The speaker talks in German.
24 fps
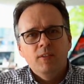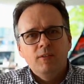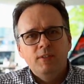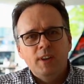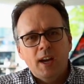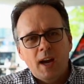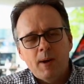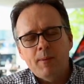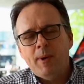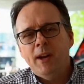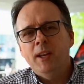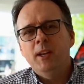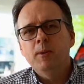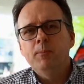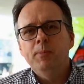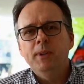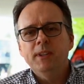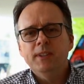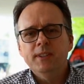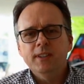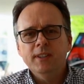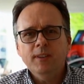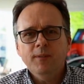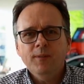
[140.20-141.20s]
Wir haben eine
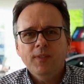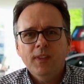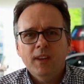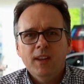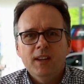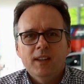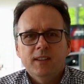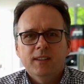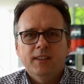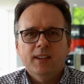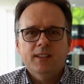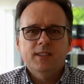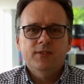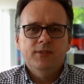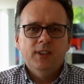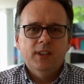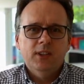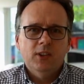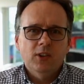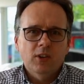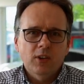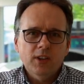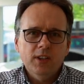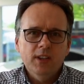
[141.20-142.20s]
Bitte, dass wir
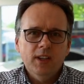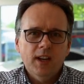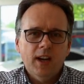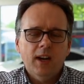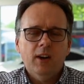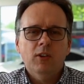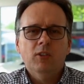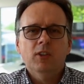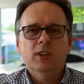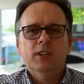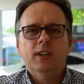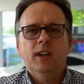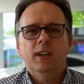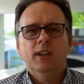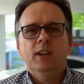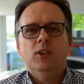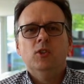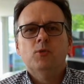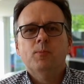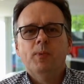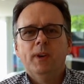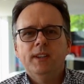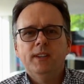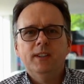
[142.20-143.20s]
doch hier auch dann
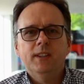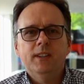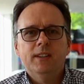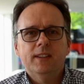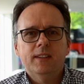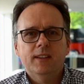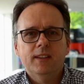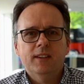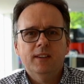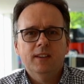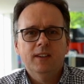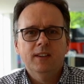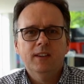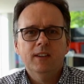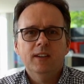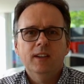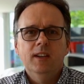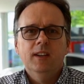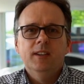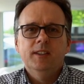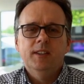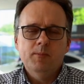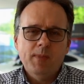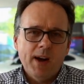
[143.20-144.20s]
entsprechend äh,
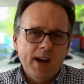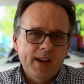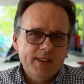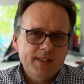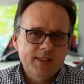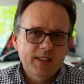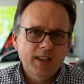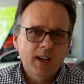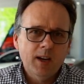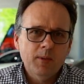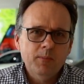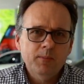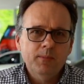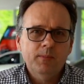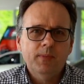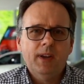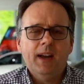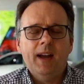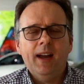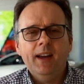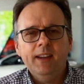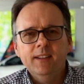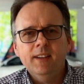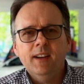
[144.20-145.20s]
die Maßnahmen
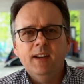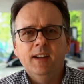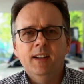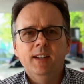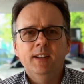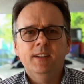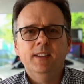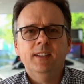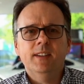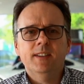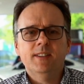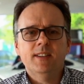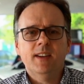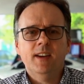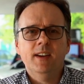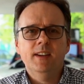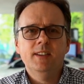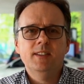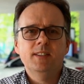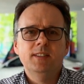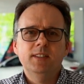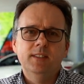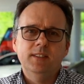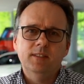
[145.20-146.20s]
einhalten. Das
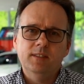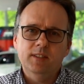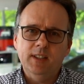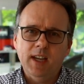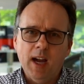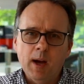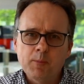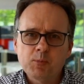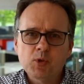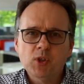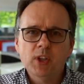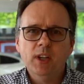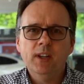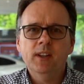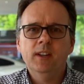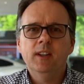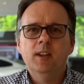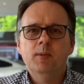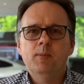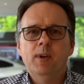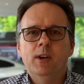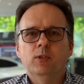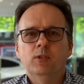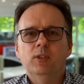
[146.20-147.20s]
heißt, die Abstände
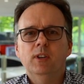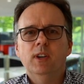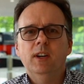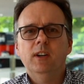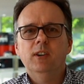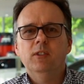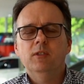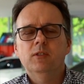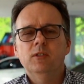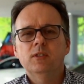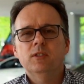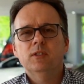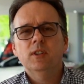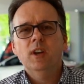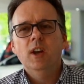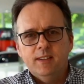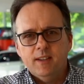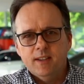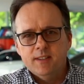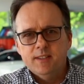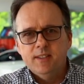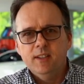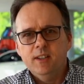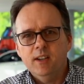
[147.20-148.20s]
im Autohaus,
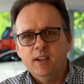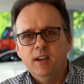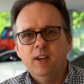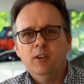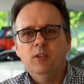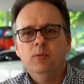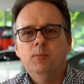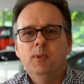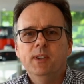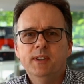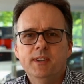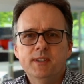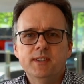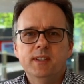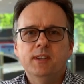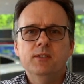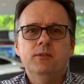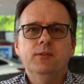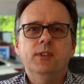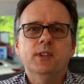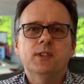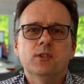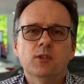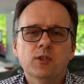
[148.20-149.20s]
dass ihr auch mal das
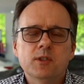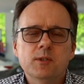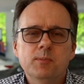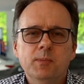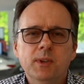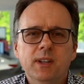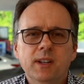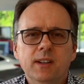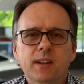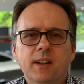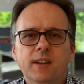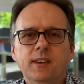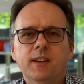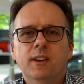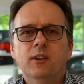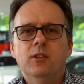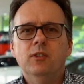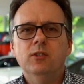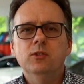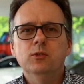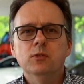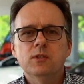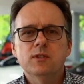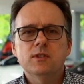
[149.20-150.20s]
Desinfektionsmittel dann
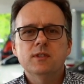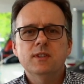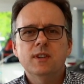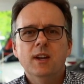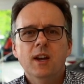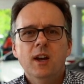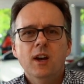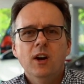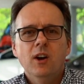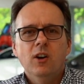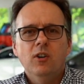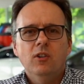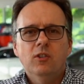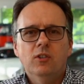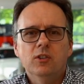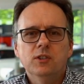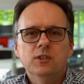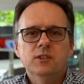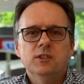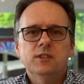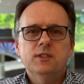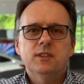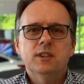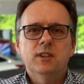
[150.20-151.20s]
auch nutzt
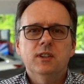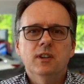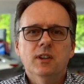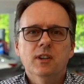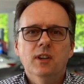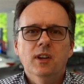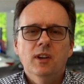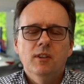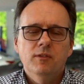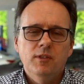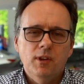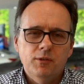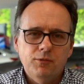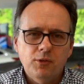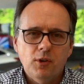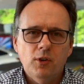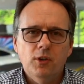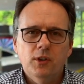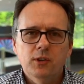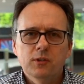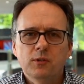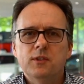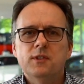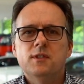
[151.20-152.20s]
und äh, wir
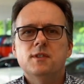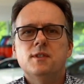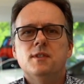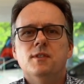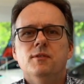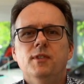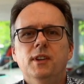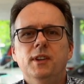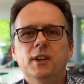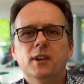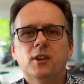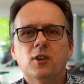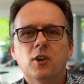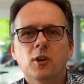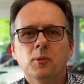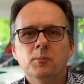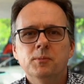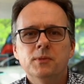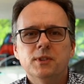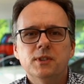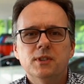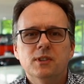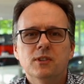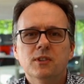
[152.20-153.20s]
freuen uns, wenn ihr
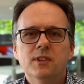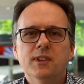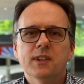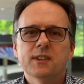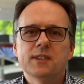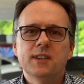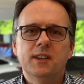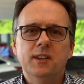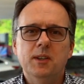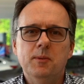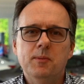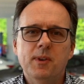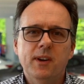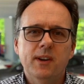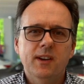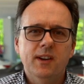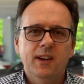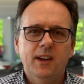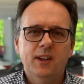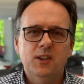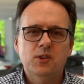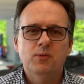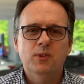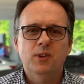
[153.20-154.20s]
kommt und ihr seid immer
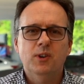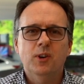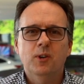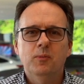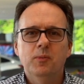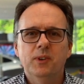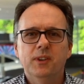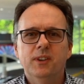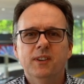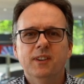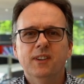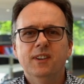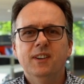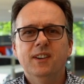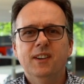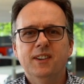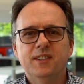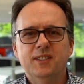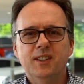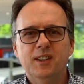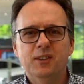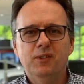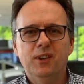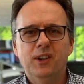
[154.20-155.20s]
herzlich willkommen.
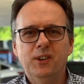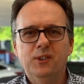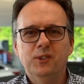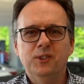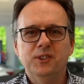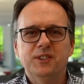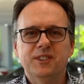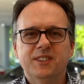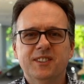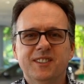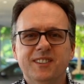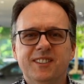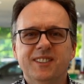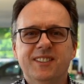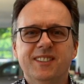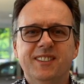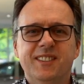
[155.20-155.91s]
Es geht wieder los.